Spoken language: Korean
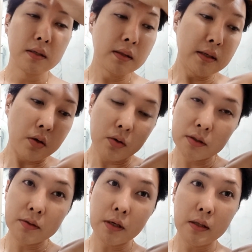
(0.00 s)
그때 저거
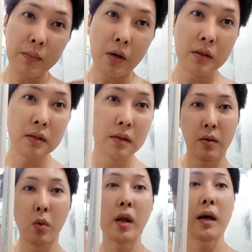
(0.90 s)
쓰게 되면은
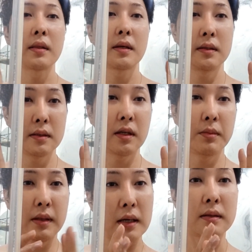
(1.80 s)
오래 간다는
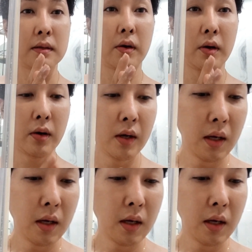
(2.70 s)
느낌이 딱 들어요.